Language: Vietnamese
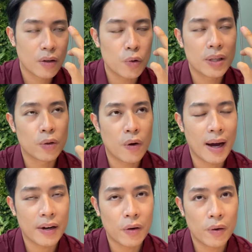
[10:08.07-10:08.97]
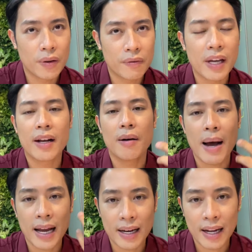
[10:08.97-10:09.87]
cũng như thủ đô Hà Nội về cơ
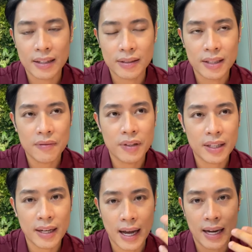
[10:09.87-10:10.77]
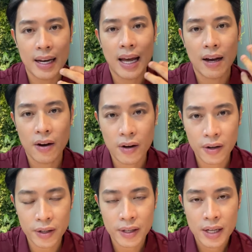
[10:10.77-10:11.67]
bản là thời tiết vẫn khá là
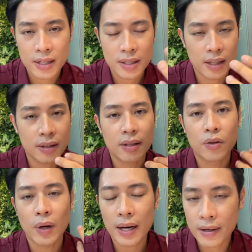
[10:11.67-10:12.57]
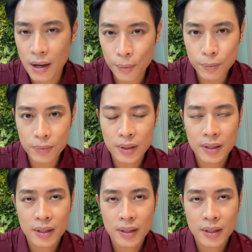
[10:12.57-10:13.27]
oi, sẽ tương đối là nóng.